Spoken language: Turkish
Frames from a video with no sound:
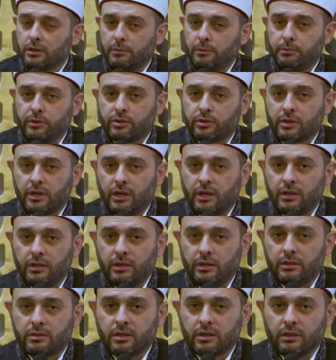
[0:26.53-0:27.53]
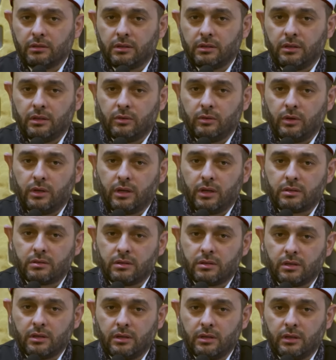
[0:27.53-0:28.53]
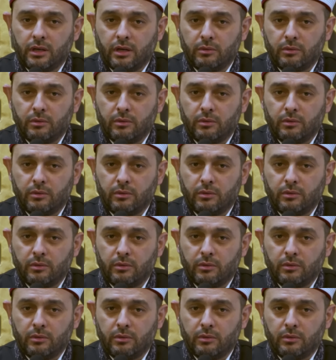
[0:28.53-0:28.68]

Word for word: Rabbi şrah li sadri ve yessir li